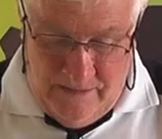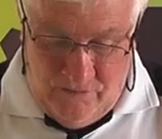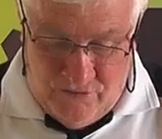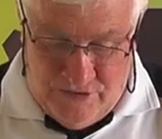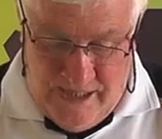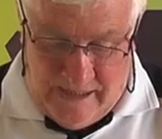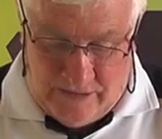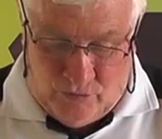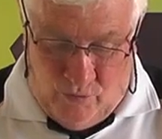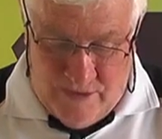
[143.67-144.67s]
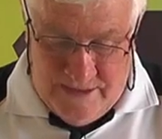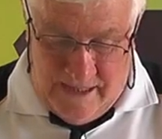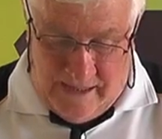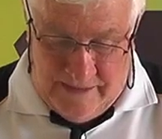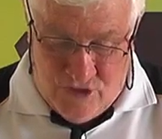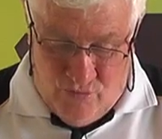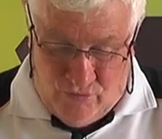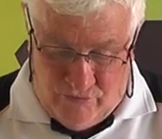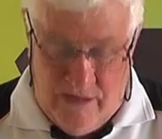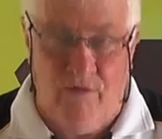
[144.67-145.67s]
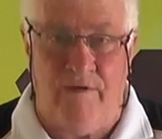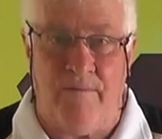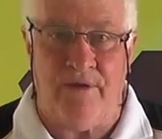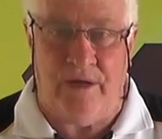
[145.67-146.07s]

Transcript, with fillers: no dia 14 a 18 de novembro.